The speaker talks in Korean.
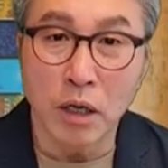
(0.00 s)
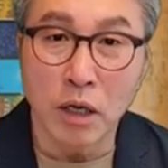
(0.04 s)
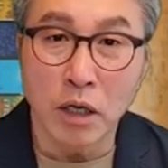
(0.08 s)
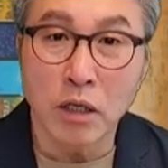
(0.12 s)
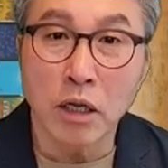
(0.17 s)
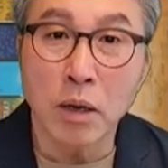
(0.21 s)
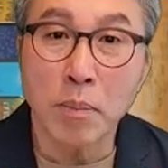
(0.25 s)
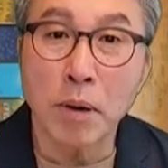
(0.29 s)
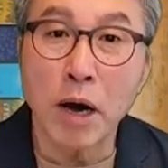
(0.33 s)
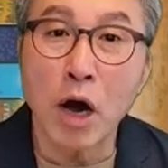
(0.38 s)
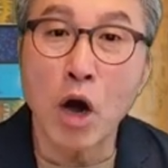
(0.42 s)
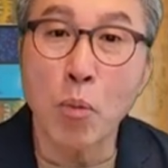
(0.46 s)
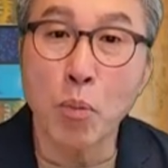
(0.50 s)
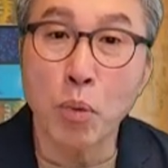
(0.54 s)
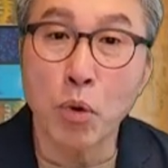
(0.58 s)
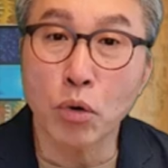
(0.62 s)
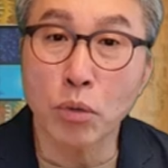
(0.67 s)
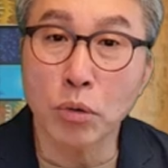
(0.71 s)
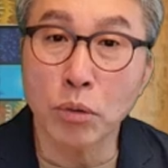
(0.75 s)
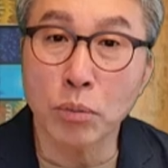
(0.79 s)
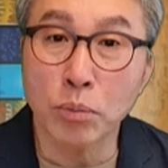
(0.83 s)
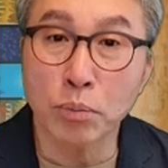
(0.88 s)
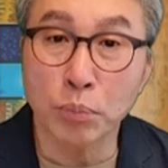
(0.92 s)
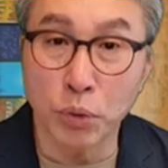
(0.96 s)
일단
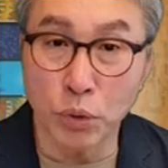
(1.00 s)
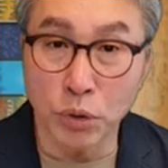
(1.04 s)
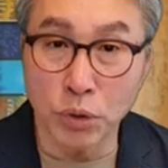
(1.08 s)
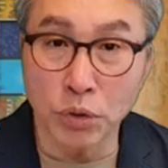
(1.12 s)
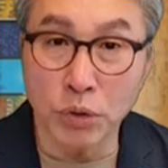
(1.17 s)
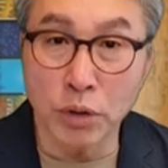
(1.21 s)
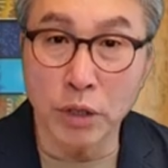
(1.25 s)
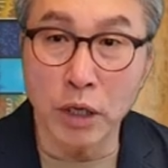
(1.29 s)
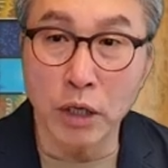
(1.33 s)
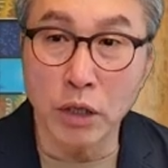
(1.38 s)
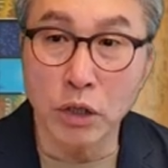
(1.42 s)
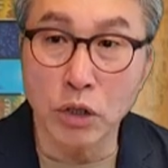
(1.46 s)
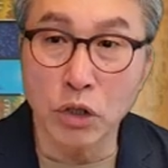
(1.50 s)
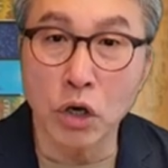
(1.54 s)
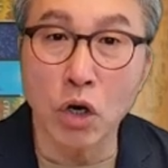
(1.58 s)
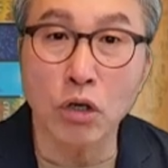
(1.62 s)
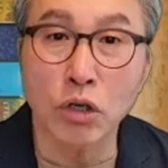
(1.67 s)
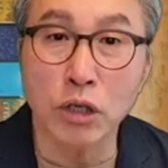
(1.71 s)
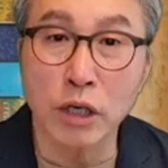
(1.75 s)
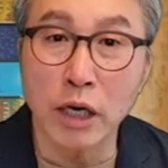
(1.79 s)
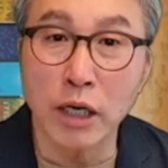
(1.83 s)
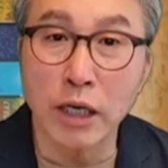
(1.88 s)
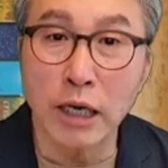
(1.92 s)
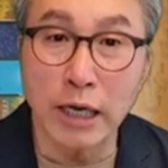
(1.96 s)
파워포인트에 그
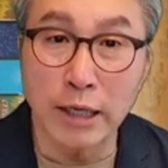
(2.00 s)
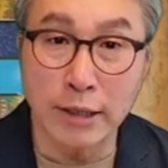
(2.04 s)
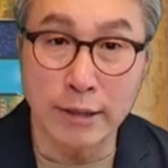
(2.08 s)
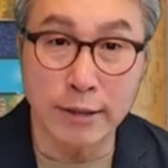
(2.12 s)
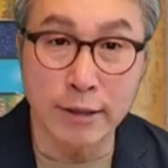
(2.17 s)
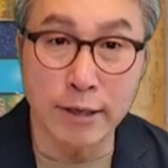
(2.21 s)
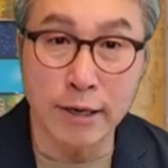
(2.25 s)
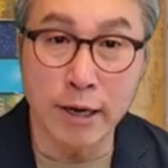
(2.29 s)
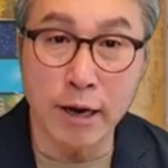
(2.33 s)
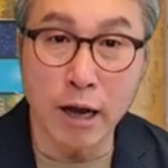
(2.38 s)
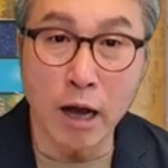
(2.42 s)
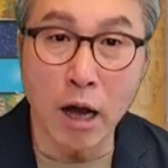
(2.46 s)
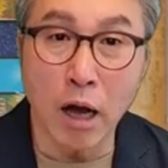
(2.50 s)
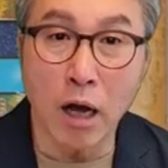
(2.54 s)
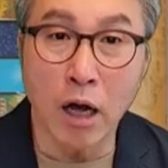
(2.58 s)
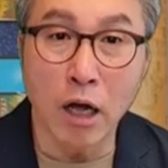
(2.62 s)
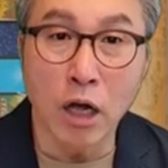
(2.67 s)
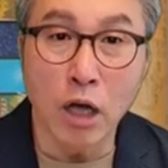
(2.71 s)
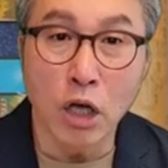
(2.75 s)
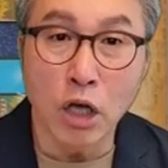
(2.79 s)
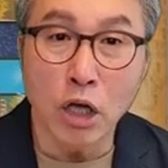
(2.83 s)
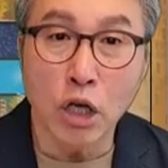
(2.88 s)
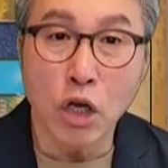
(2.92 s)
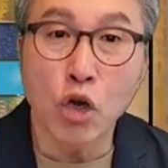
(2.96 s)
정리한 게 있으니까
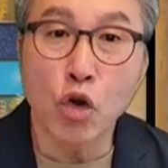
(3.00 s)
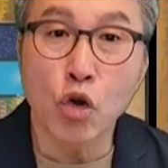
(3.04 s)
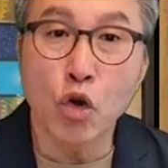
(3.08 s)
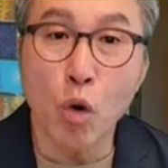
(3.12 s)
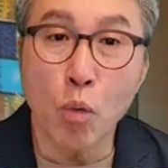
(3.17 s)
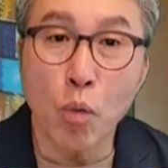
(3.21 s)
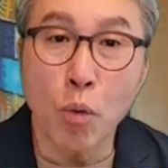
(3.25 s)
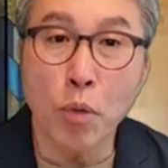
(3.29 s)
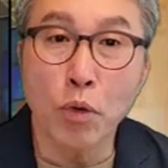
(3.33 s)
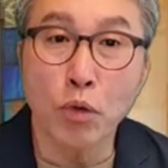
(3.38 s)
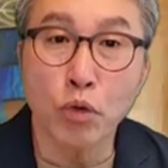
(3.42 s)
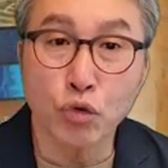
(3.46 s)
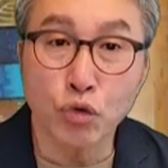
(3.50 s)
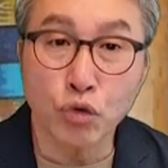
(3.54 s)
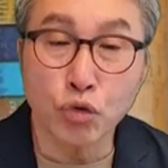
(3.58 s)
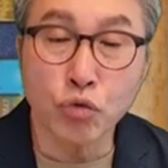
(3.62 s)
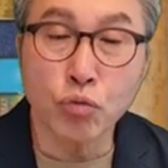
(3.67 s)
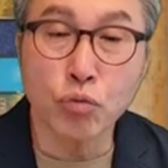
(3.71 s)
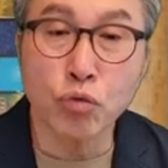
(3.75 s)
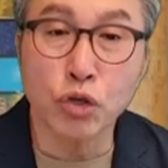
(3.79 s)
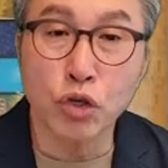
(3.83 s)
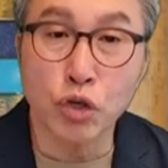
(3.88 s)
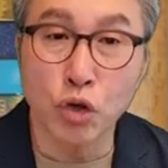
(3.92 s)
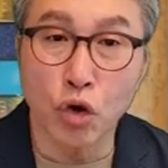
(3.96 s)
읽어보면
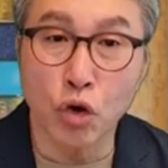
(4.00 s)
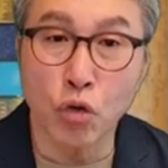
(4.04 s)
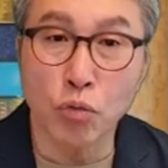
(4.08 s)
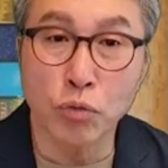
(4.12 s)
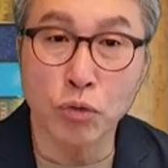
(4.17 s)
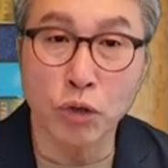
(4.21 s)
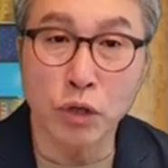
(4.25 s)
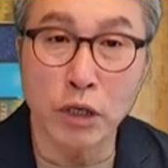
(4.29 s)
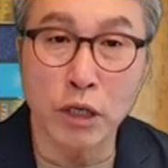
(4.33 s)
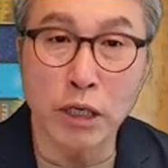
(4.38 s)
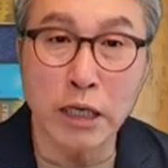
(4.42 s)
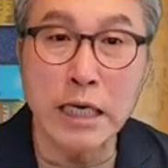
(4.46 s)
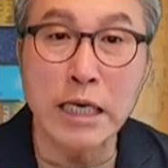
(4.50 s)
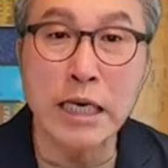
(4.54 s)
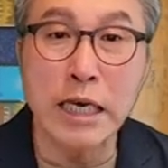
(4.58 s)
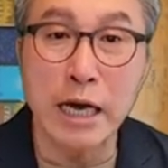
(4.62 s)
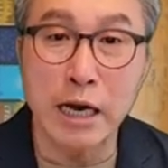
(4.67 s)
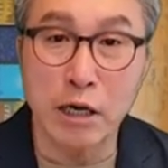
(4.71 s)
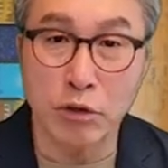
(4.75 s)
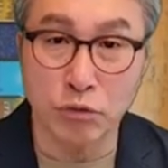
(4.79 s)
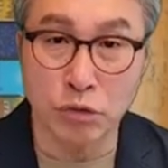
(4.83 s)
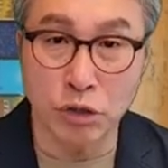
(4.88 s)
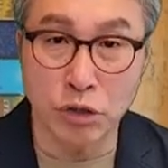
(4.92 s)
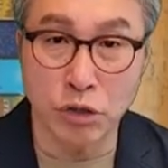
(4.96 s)
충분히 여러분들이
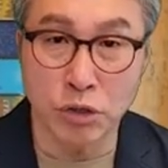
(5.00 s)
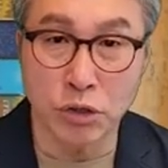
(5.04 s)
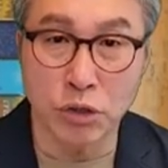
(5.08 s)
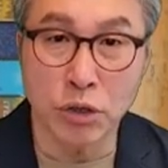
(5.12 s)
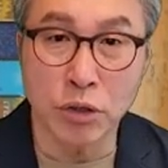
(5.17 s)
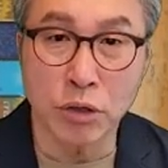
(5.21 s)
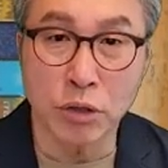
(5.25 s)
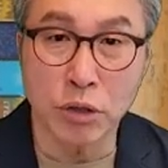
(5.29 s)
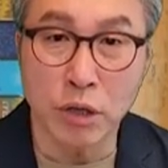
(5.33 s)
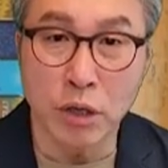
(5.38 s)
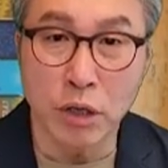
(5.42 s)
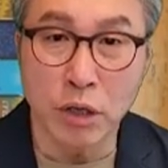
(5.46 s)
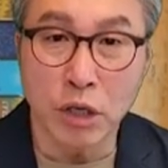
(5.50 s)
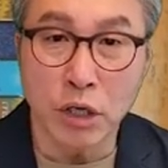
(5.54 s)
이해할 수 있어요.